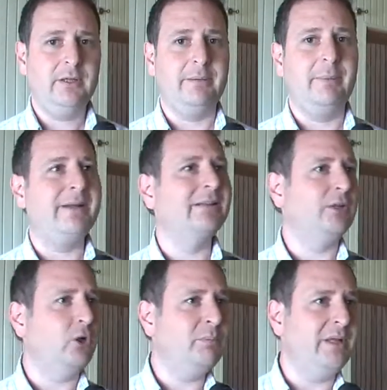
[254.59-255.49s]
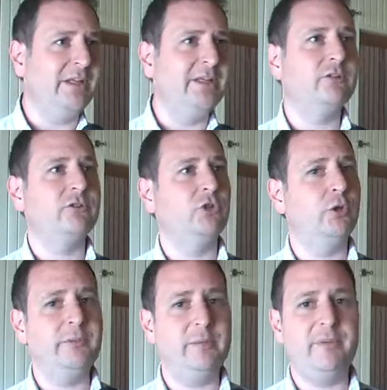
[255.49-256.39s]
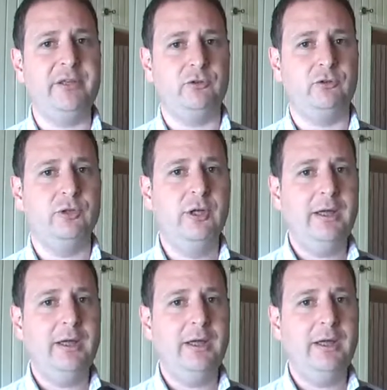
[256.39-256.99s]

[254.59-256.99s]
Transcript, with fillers: que van entre los 1.500 y 2.000 pesos